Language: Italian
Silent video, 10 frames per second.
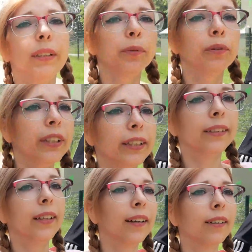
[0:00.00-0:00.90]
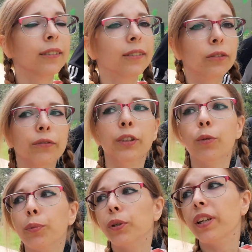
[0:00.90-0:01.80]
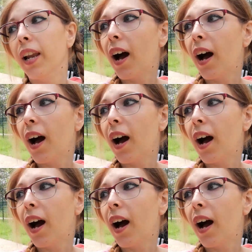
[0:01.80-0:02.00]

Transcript: vede più niente non vedo più il